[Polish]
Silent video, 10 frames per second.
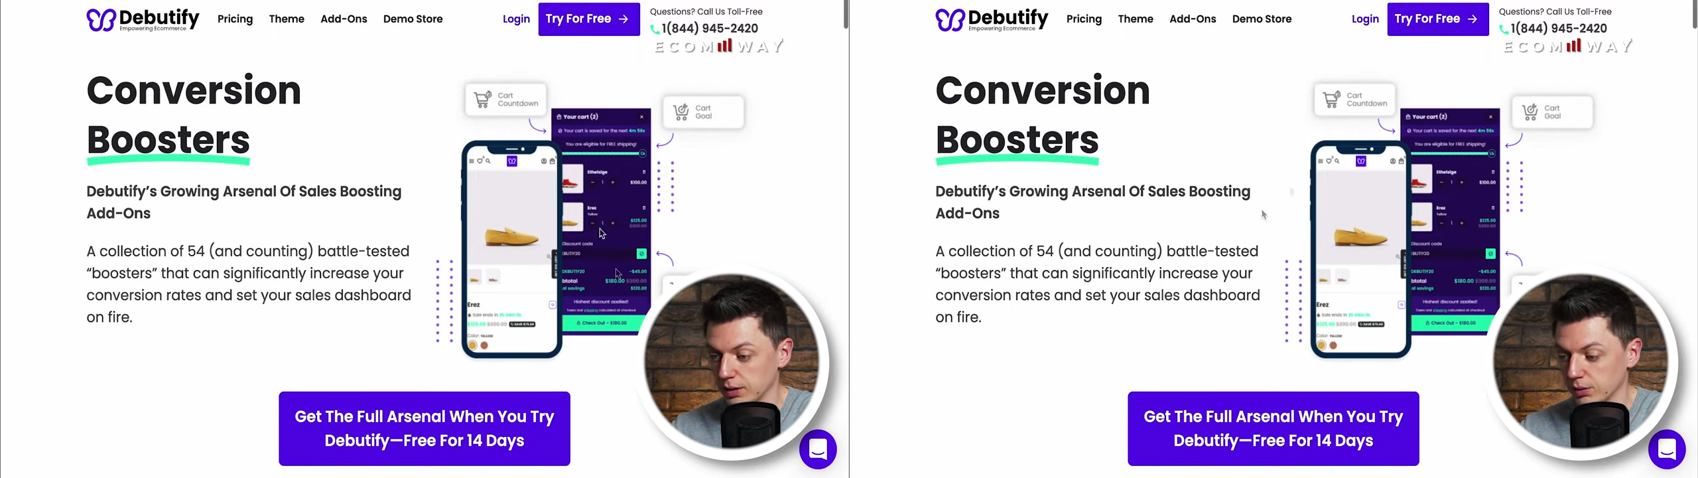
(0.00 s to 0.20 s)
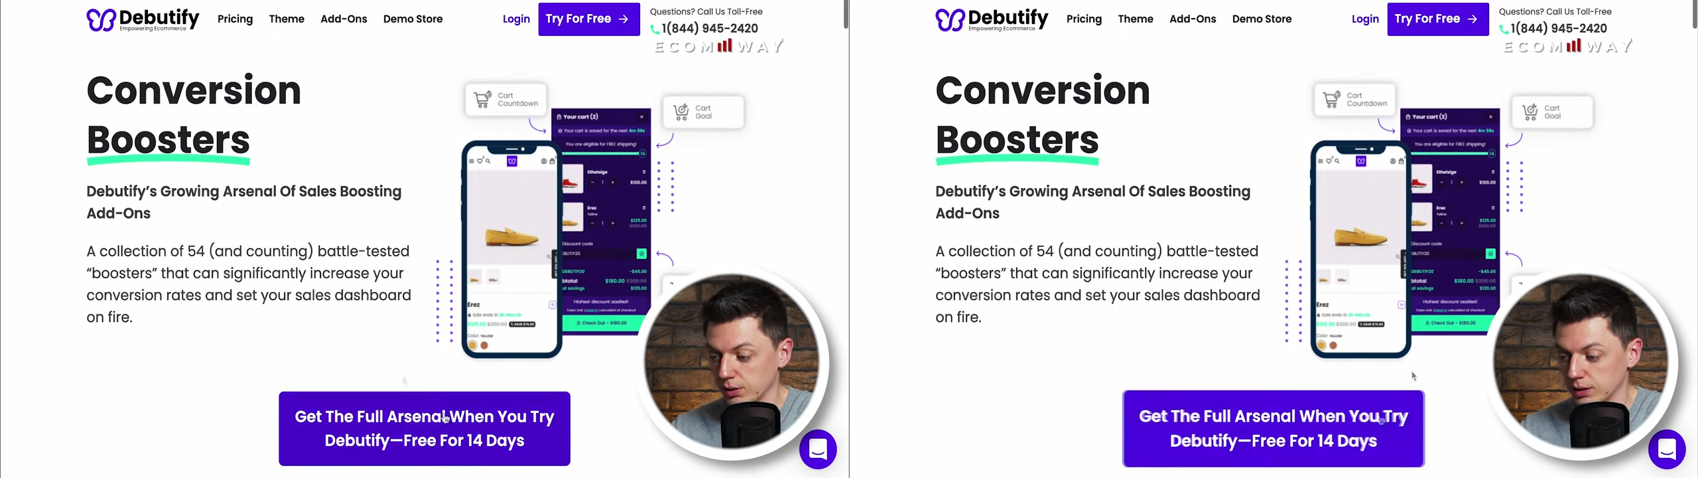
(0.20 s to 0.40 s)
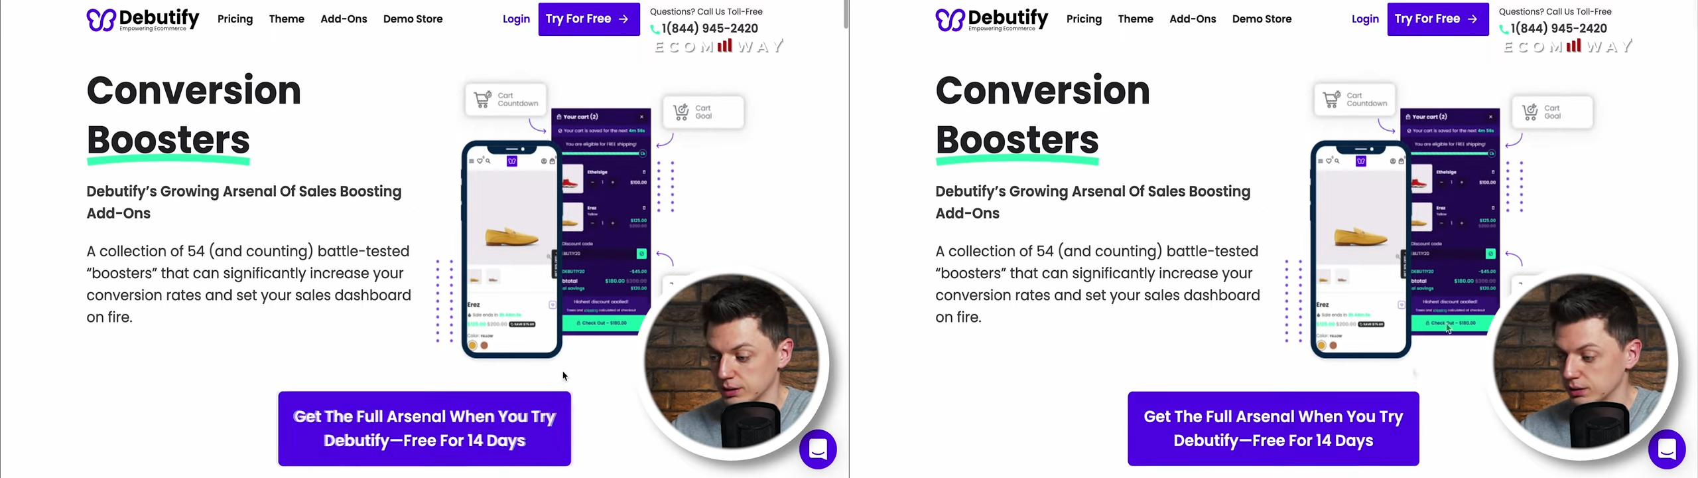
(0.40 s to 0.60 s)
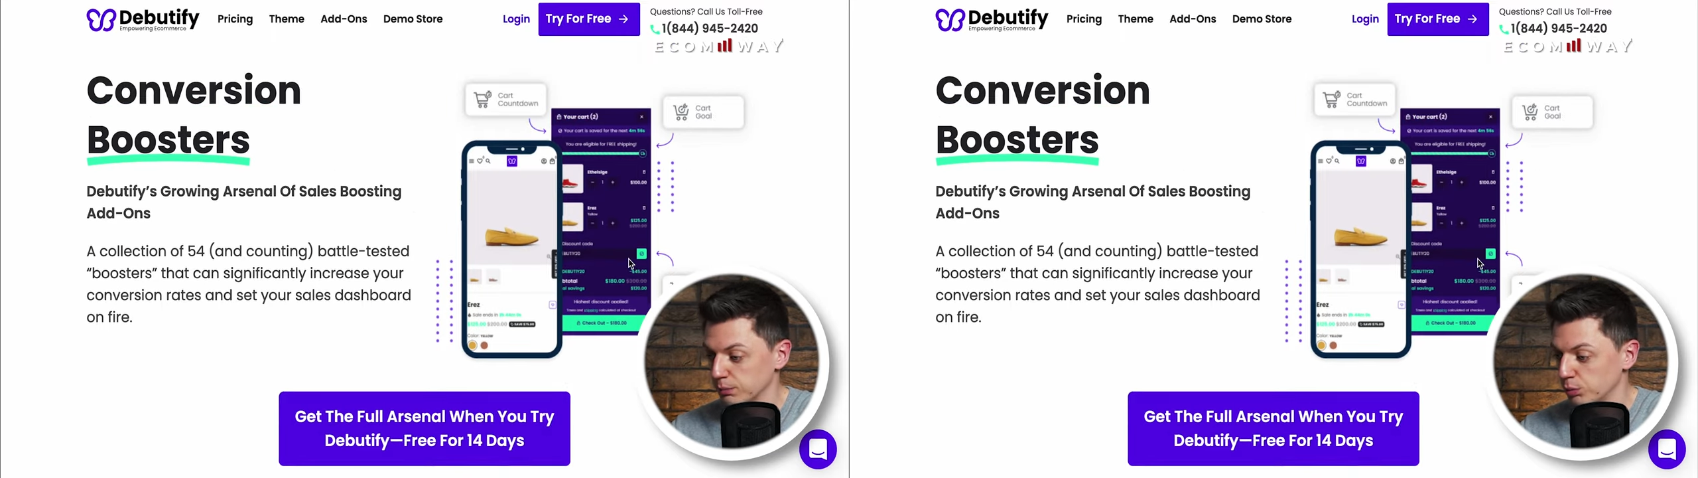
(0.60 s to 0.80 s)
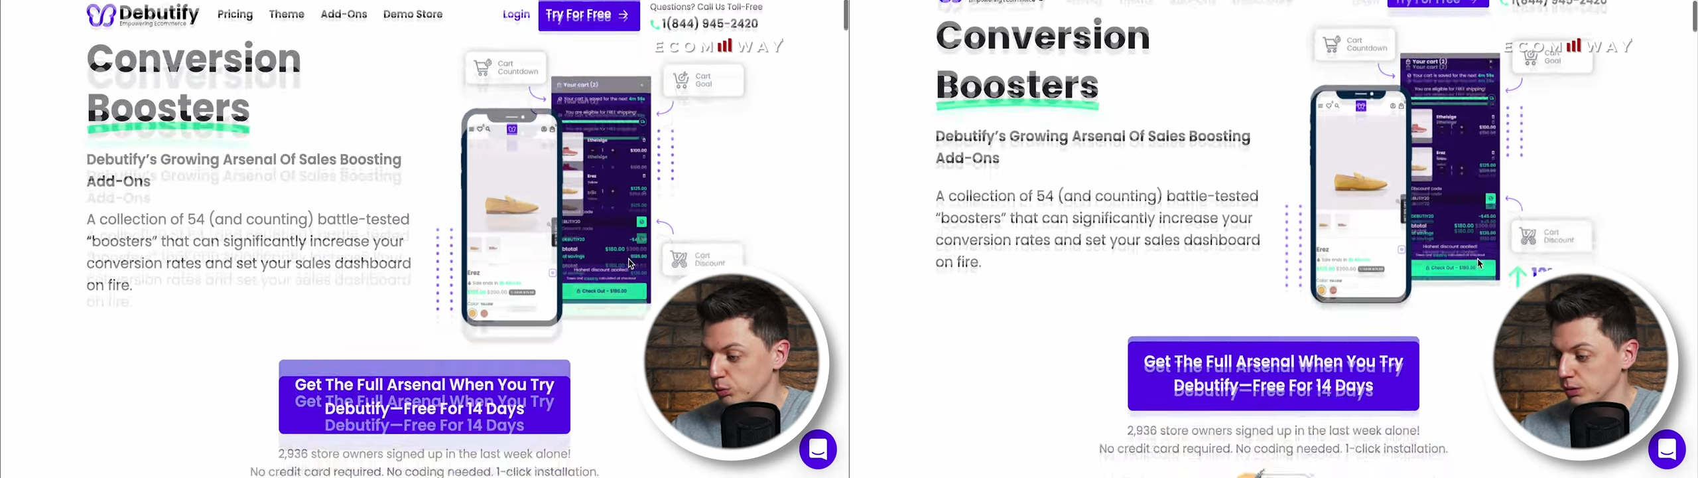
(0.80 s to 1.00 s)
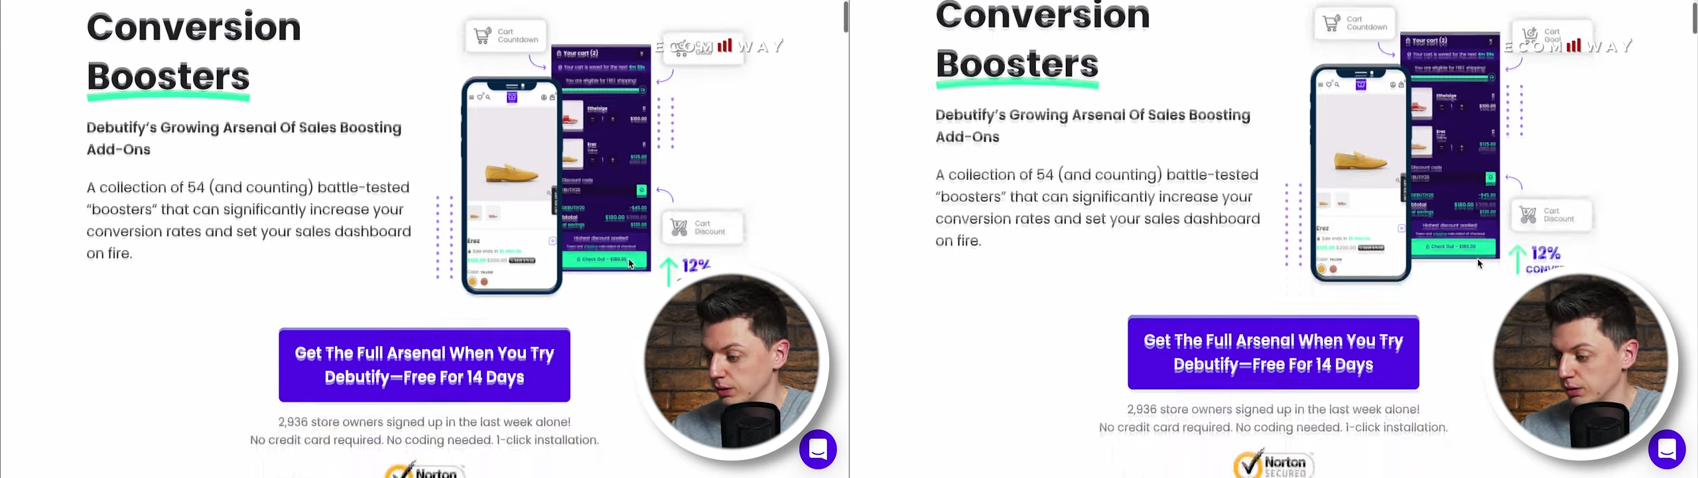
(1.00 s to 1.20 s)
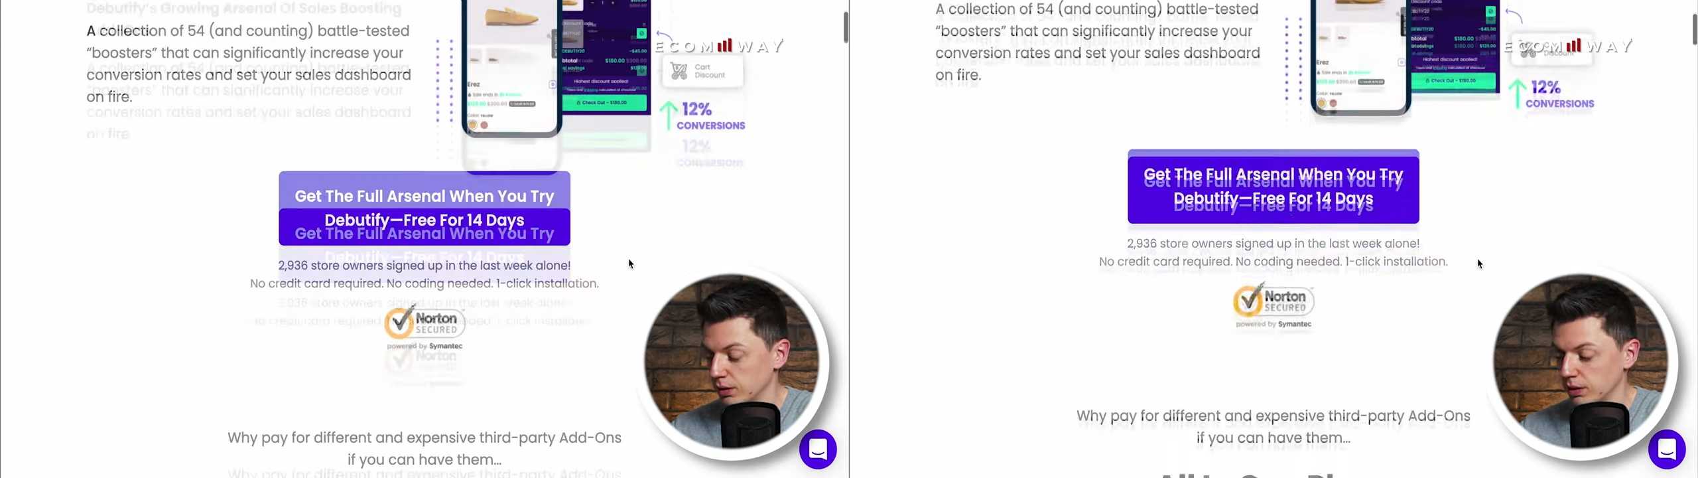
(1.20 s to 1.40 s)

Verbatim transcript: okres próbny,